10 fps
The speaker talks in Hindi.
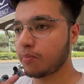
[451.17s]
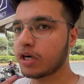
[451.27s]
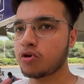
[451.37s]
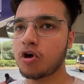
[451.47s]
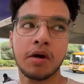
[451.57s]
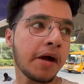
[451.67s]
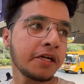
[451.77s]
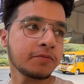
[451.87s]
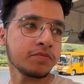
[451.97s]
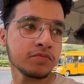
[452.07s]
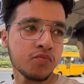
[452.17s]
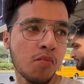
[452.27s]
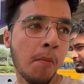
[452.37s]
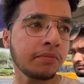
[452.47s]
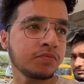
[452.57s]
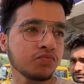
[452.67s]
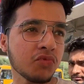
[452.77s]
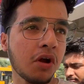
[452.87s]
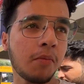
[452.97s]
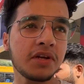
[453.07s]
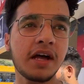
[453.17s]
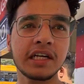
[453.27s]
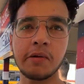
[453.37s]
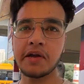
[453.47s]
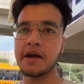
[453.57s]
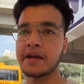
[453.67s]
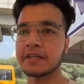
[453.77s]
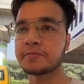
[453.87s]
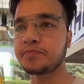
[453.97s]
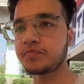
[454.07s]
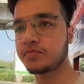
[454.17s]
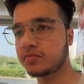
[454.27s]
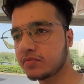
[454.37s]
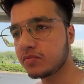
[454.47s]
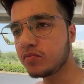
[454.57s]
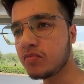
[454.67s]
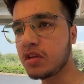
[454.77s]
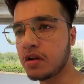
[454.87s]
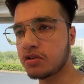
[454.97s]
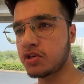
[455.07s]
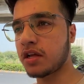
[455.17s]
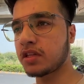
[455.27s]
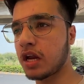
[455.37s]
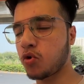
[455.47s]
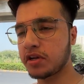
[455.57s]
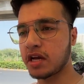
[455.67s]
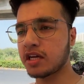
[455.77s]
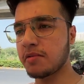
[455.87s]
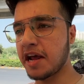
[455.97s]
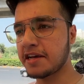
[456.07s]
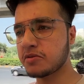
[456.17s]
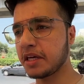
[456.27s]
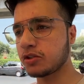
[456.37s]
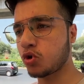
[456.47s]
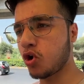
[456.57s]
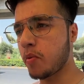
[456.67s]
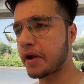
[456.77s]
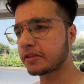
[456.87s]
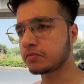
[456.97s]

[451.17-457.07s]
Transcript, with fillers: बड़े और हैं भाई मजा आ गया भाई खा के शानदार हो रहे क्या क्या मिला है इसमें छोलों में